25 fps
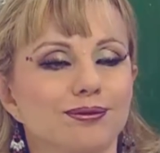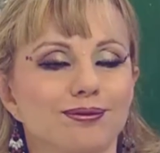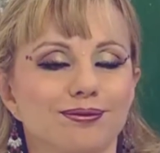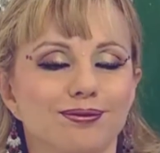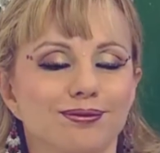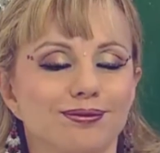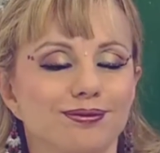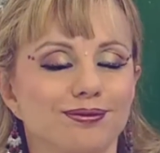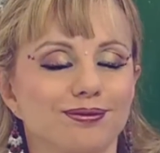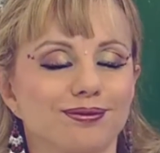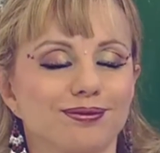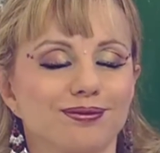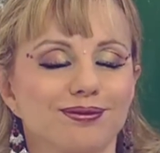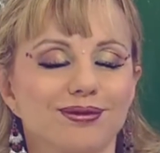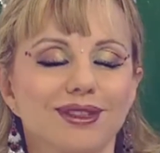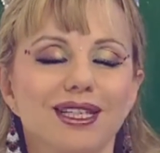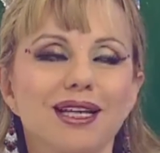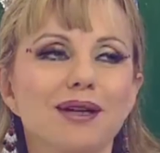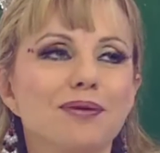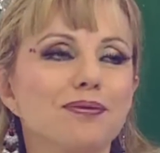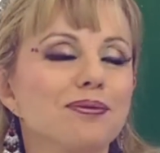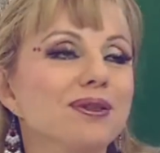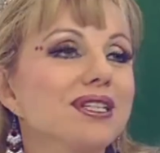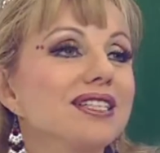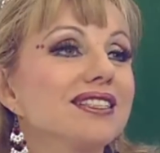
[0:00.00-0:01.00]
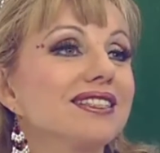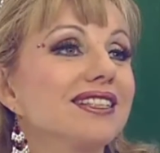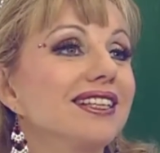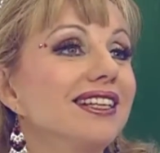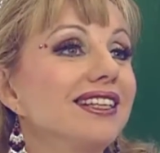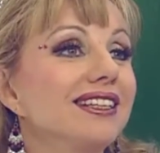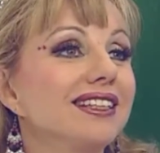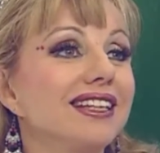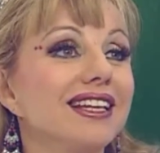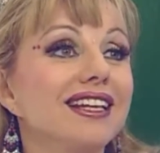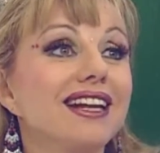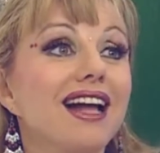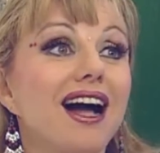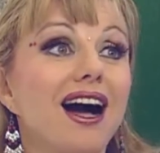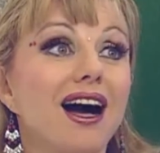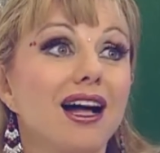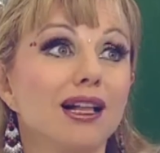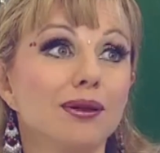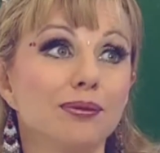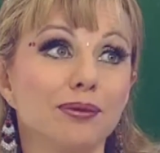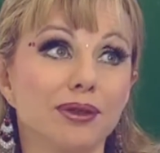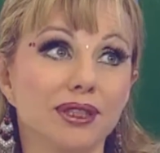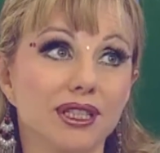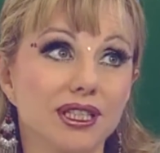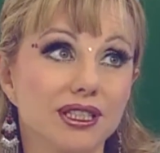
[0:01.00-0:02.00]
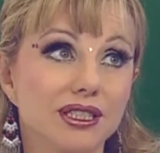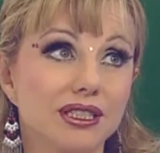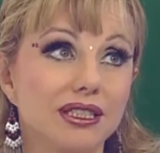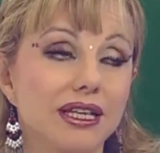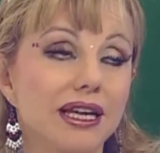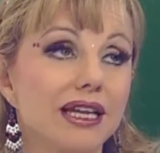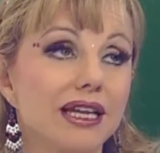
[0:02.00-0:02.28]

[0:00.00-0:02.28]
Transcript: Periliçem. Biz de geri almak için